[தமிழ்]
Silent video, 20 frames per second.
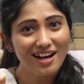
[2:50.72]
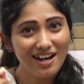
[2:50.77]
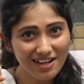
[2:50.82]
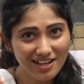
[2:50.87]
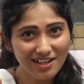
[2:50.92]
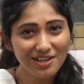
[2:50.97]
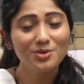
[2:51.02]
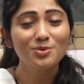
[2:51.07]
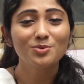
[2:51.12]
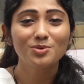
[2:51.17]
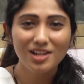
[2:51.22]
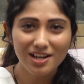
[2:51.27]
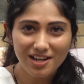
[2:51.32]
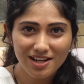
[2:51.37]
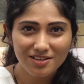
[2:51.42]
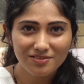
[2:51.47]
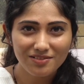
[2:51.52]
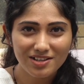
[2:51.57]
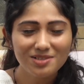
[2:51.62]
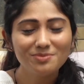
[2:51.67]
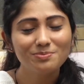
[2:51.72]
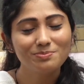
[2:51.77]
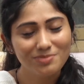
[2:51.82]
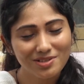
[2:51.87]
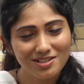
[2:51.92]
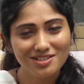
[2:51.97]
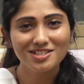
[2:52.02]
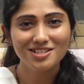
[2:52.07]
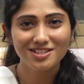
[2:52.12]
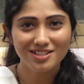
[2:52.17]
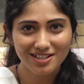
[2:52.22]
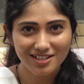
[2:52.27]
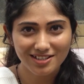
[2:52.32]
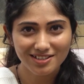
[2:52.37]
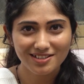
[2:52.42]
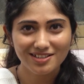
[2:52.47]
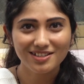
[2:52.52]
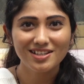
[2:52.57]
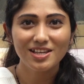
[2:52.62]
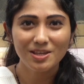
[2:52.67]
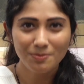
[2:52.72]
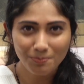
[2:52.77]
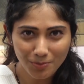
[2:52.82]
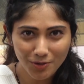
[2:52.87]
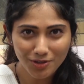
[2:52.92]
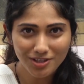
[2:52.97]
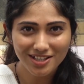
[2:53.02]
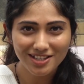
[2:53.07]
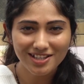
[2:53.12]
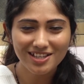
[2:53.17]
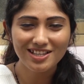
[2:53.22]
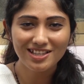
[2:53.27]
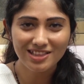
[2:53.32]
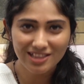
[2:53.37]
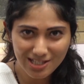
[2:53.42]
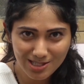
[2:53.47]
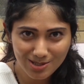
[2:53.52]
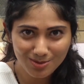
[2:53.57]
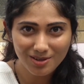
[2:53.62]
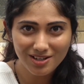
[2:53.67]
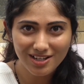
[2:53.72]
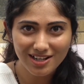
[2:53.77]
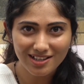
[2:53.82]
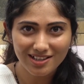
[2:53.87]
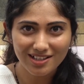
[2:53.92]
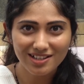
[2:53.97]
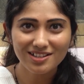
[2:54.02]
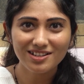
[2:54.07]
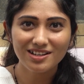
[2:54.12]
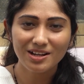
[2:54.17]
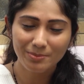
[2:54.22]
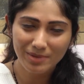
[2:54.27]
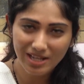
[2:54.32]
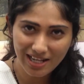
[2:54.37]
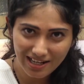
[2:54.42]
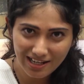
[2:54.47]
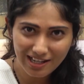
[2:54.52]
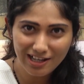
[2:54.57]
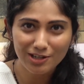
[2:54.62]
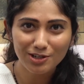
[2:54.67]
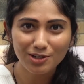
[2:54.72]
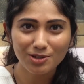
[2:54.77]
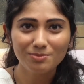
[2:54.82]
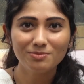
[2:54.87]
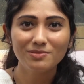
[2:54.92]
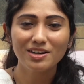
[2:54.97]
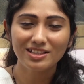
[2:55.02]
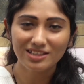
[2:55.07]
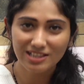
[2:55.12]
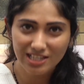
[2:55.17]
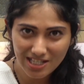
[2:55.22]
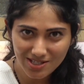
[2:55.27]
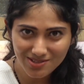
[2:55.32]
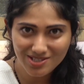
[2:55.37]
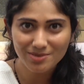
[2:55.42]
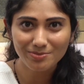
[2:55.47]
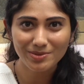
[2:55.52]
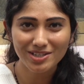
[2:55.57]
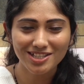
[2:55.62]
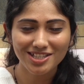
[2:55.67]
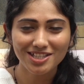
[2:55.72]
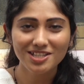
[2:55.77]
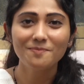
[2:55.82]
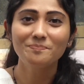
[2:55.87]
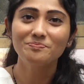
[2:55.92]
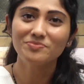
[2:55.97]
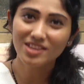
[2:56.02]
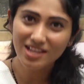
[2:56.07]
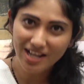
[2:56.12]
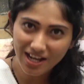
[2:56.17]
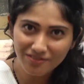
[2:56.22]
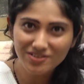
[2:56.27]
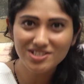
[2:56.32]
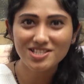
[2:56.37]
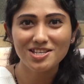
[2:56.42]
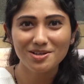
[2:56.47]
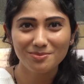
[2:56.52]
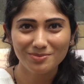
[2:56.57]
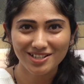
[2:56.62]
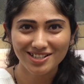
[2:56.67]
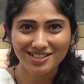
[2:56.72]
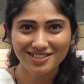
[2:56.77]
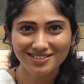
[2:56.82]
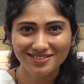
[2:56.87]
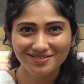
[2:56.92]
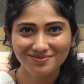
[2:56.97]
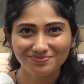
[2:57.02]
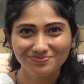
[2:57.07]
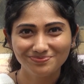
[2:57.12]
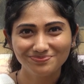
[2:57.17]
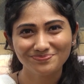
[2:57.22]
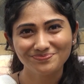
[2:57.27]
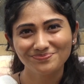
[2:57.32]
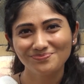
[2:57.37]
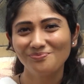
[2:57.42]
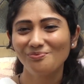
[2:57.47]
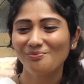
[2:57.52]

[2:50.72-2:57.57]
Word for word: ஆனால் உடல் அளவில் பிரிஞ்சிருங்க இப்போதைக்கு இந்த சூழ்நிலை தான் நம்ம எல்லாருக்கும் அத்தியாவசியமானது அவசியமானது